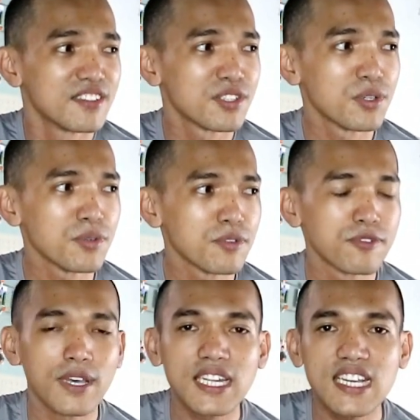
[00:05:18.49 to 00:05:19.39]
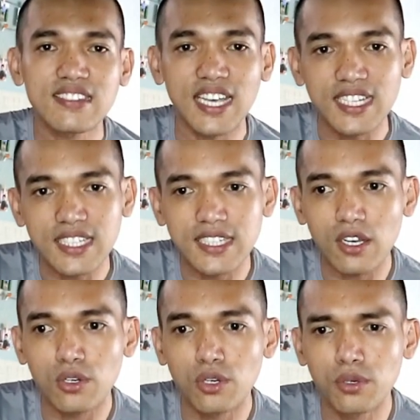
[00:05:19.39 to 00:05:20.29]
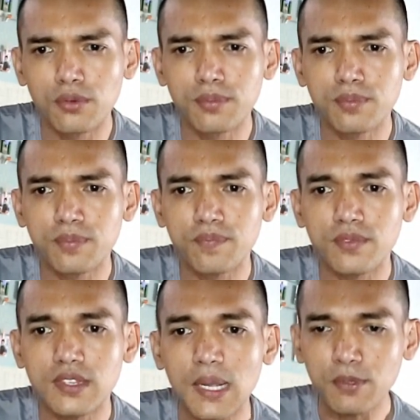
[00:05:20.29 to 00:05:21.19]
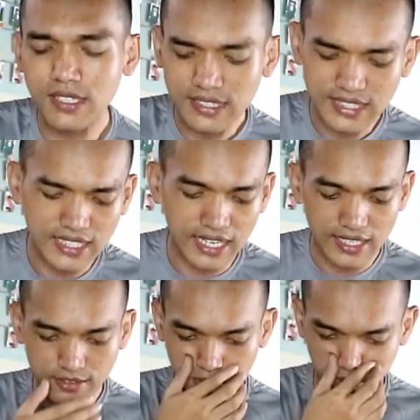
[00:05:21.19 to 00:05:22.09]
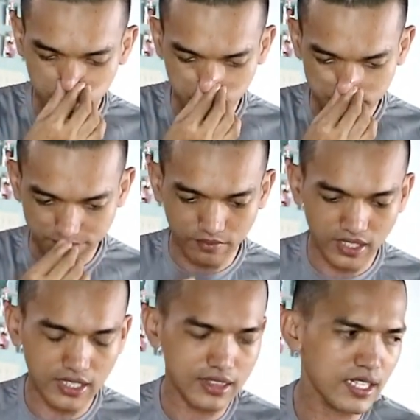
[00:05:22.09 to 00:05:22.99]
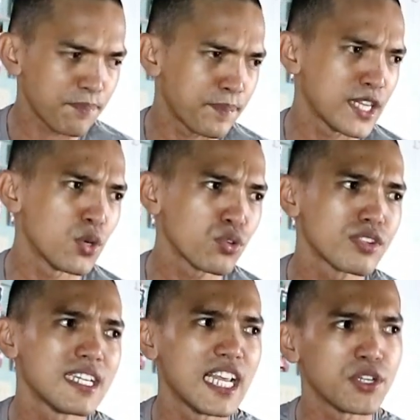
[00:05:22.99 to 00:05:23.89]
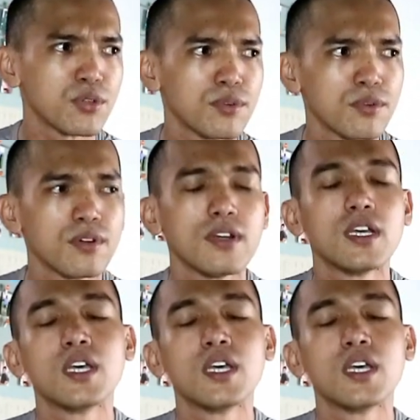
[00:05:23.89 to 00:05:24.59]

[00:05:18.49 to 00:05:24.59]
So, very excited ako. Tapos, ang tagal. Siguro, I think pinost nila yung